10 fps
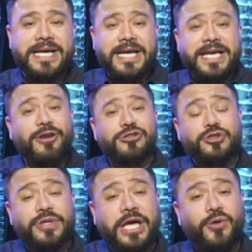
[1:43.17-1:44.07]
que los
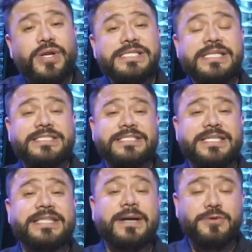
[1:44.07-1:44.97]
soñadores
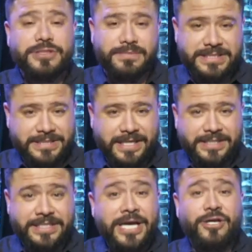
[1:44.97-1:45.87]
necesitamos
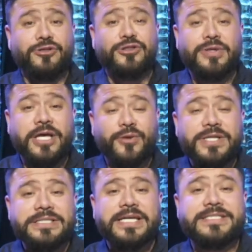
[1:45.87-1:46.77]
amistades, los
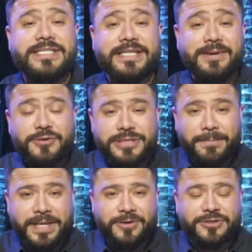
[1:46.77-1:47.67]
soñadores necesitamos
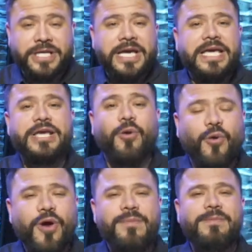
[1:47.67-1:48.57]
amigos. Y
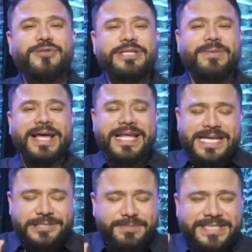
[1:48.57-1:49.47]
hoy vamos a hablar
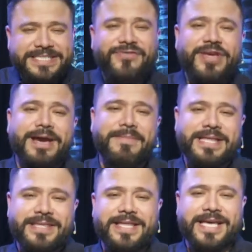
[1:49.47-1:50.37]

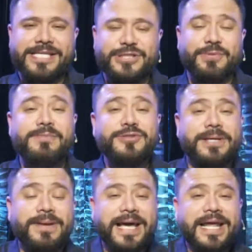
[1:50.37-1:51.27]
específicamente de eso. Vamos a
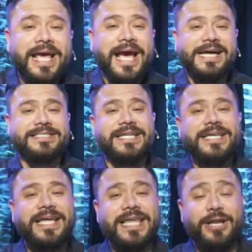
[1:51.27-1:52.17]
hablar
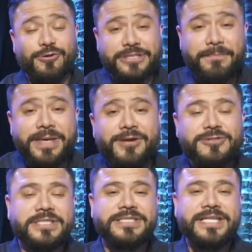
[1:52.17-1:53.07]
acerca de los
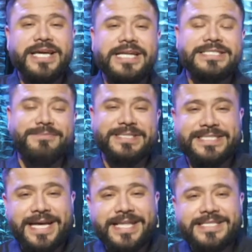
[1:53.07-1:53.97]
amigos, acerca de las
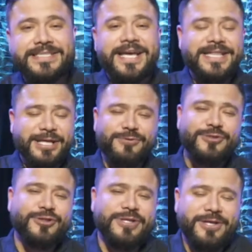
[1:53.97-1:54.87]
amistades de un
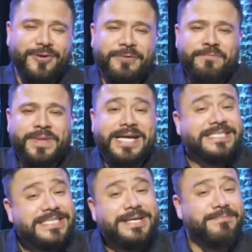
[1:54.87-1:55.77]
soñador.
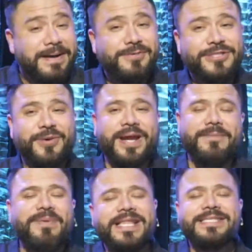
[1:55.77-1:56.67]
Así es que vamos a
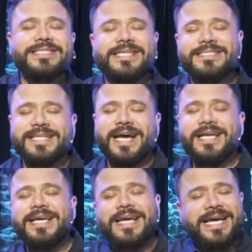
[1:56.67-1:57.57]
orar. Padre Celestial,
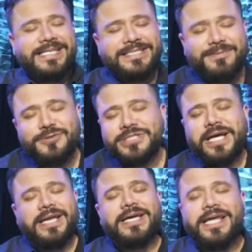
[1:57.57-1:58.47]
estamos
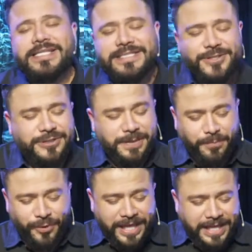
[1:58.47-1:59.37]
tan agradecidos de
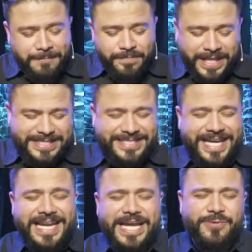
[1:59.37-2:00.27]
poder
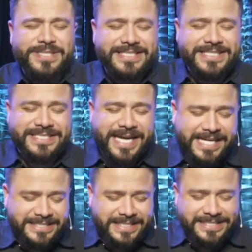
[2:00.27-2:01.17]
estar en nuestras
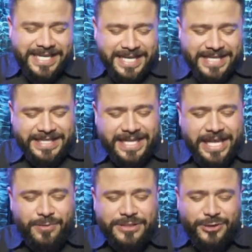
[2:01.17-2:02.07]
casas y
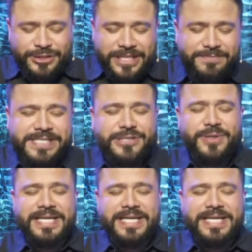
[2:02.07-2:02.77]
tener nuestro servicio en